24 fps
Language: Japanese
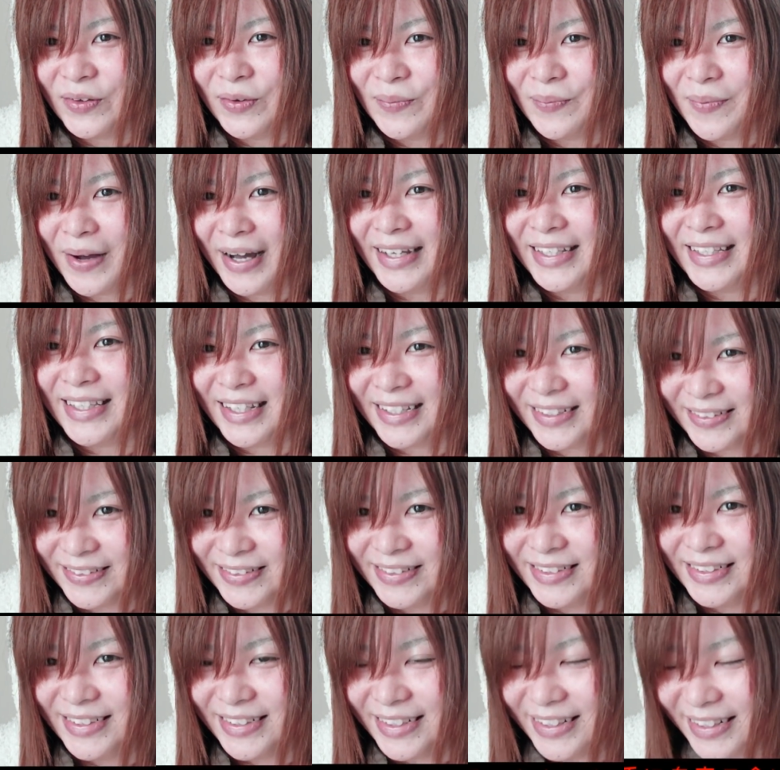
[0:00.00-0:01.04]
を巻いてる
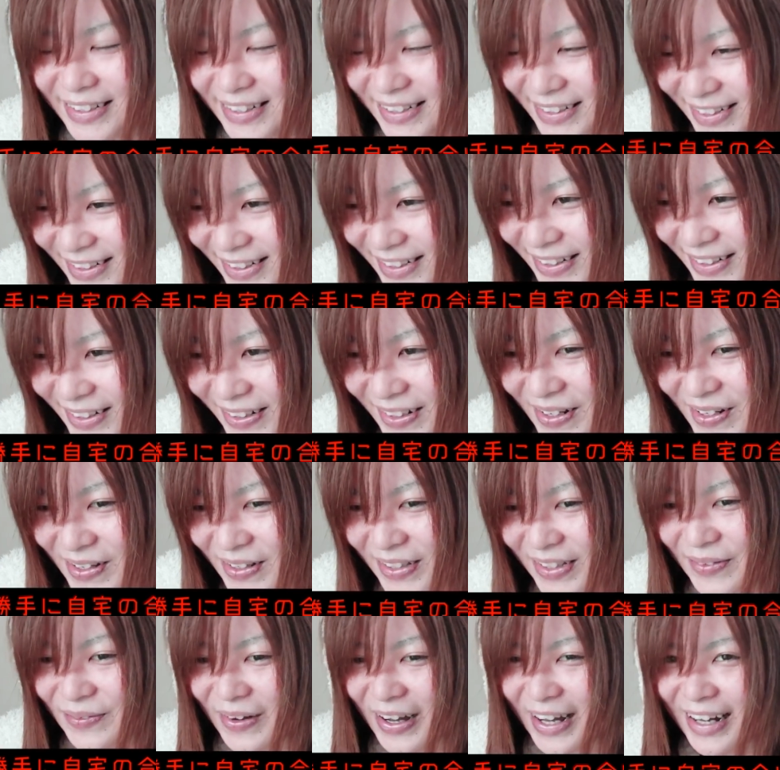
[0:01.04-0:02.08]

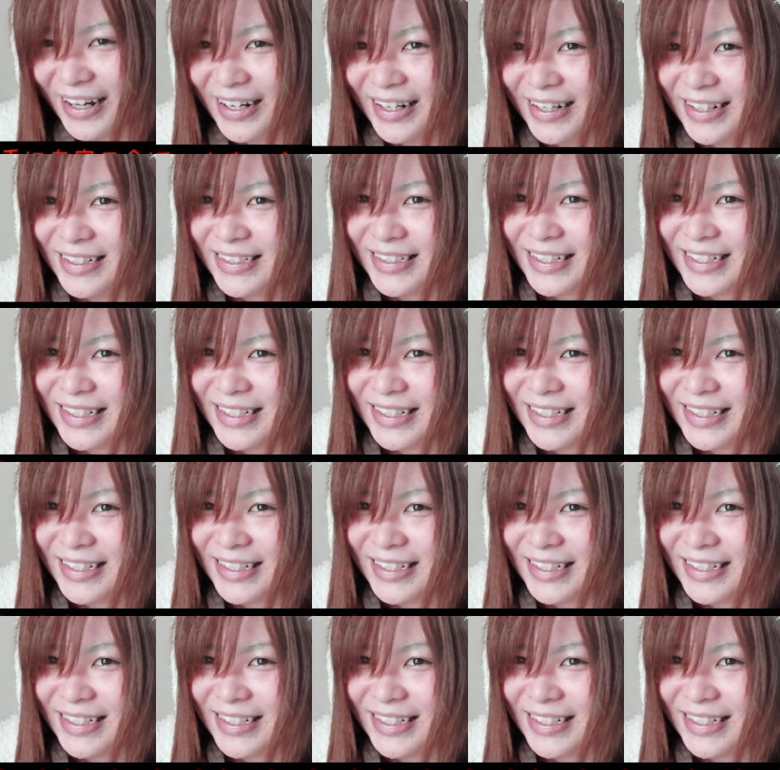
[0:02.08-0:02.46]
今